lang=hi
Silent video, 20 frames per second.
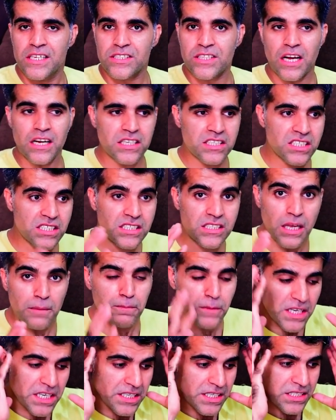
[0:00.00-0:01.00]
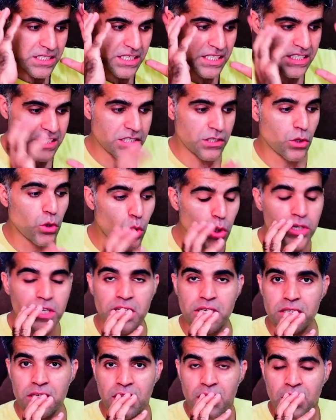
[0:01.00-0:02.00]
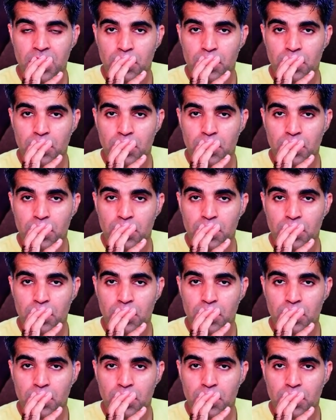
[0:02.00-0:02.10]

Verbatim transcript: तक सबकी नज़र इस गोल्डन